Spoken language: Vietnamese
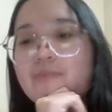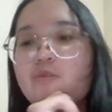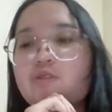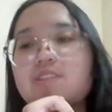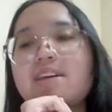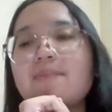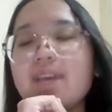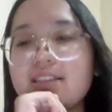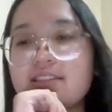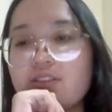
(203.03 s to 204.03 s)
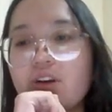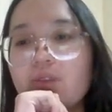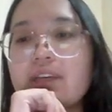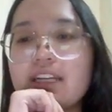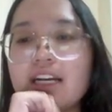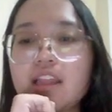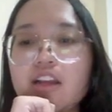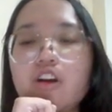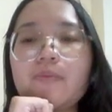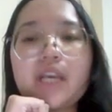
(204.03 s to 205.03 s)
một số cha mẹ sử dụng câu này để nhắc
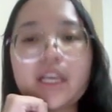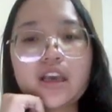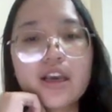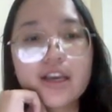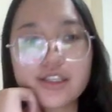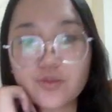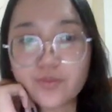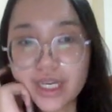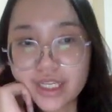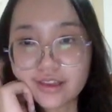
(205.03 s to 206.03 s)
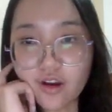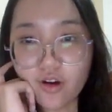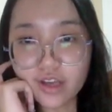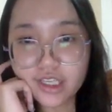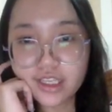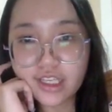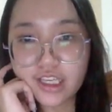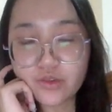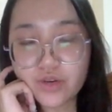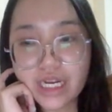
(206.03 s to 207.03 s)
lời con mình khi chúng bày tỏ ý
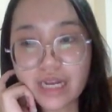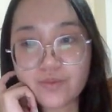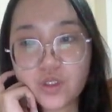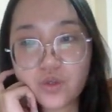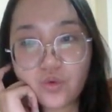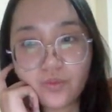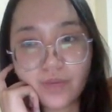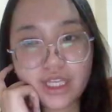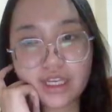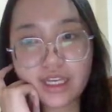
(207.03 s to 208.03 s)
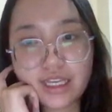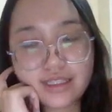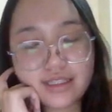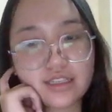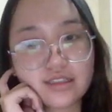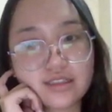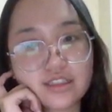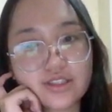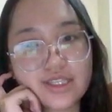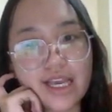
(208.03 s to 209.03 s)
kiến hoặc cảm xúc của mình các ngày chiến
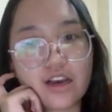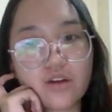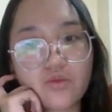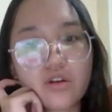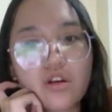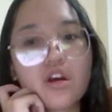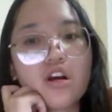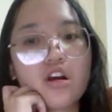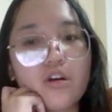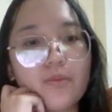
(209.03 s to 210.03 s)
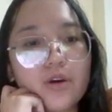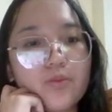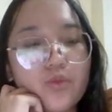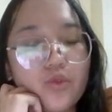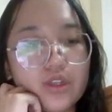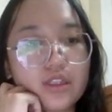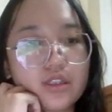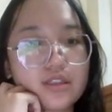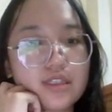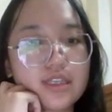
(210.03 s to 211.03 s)
cho trẻ không có mong
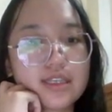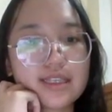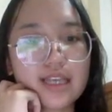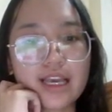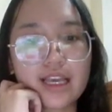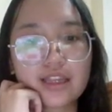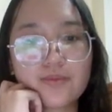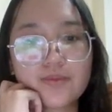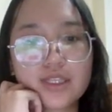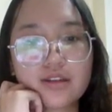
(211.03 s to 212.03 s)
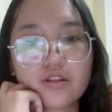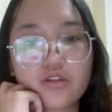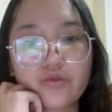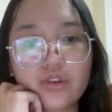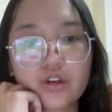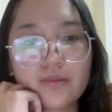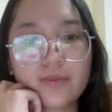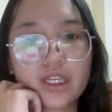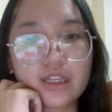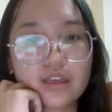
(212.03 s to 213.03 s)
muốn chia sẻ tâm sự cùng với
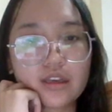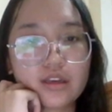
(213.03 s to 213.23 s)
mình này